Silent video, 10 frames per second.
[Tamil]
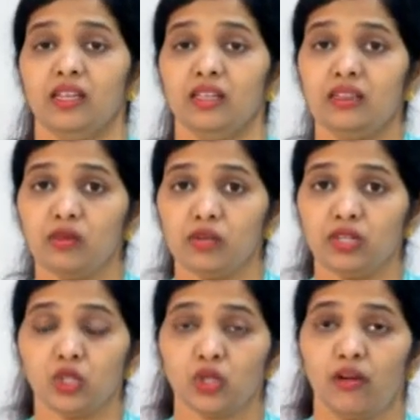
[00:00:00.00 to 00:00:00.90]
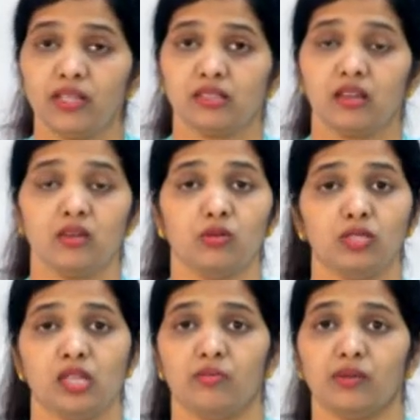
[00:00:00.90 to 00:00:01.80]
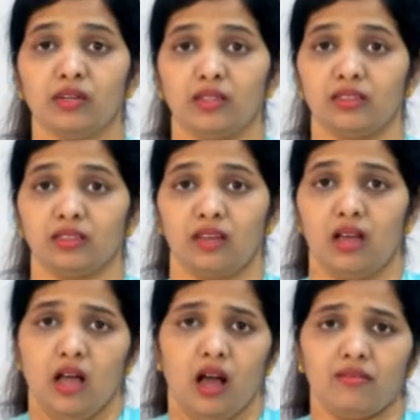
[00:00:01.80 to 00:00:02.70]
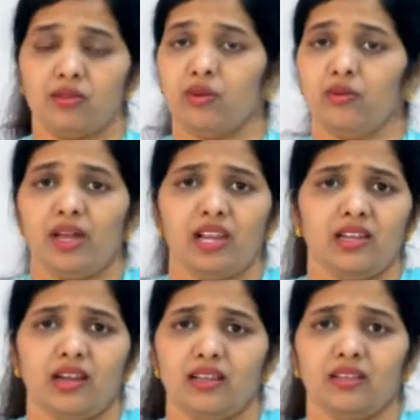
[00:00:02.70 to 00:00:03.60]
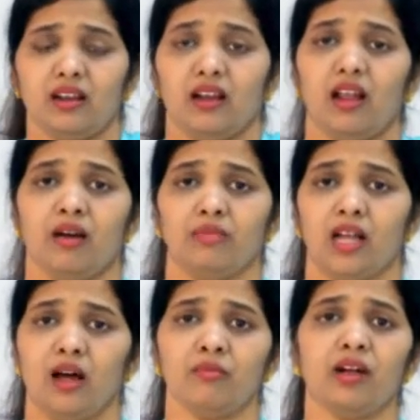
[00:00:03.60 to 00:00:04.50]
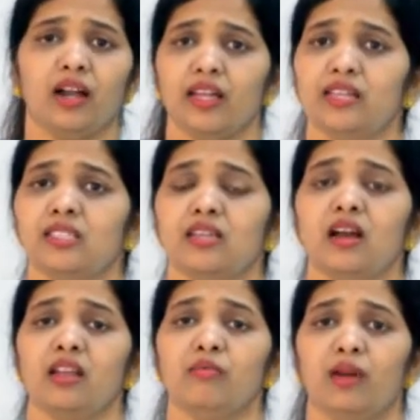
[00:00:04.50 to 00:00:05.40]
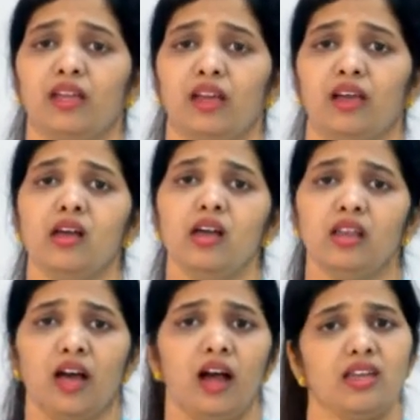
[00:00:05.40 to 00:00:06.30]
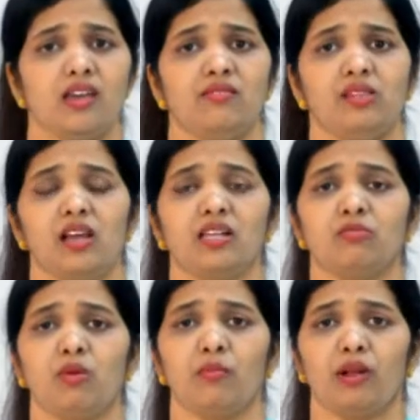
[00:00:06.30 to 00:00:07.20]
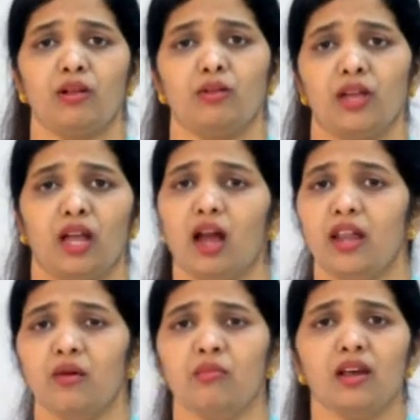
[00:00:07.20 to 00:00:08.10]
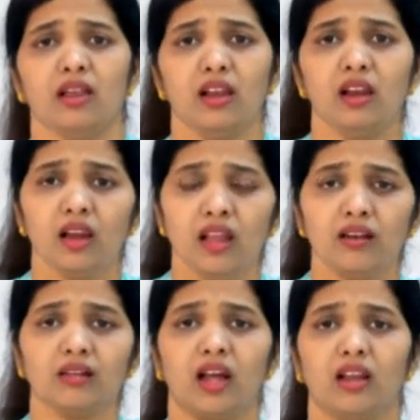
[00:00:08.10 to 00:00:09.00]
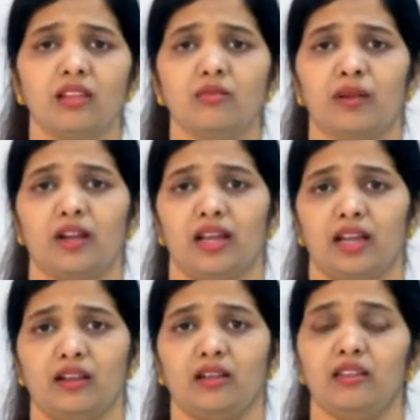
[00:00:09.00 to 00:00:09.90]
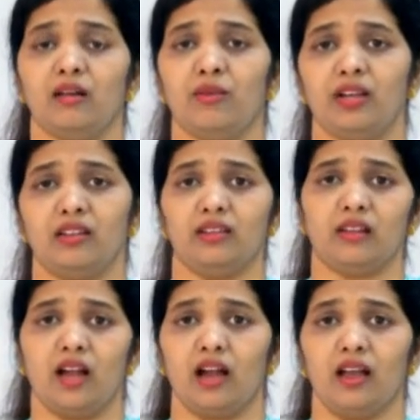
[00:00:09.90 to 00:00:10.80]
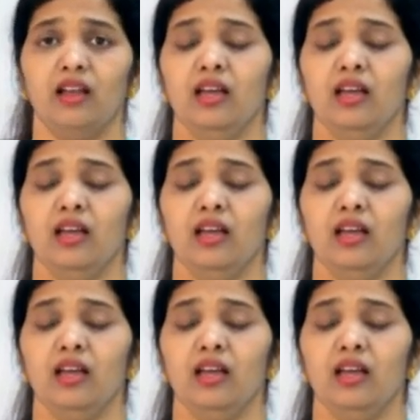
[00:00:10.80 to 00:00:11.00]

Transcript: இந்த ஒரு சாய்ஸ் தான் யோசிப்புக்கு இருந்தது அவன் ஒருவேளை நினைத்திருக்கலாம் நாம் கடைசியான பையன் நான் ஏன் வித்தியாசமாக பண்ணணும் எங்கள் அண்ணன்மார் எல்லாரும் நல்லது பண்ணல கெட்டது தான் பண்ணிட்டு இருக்காங்க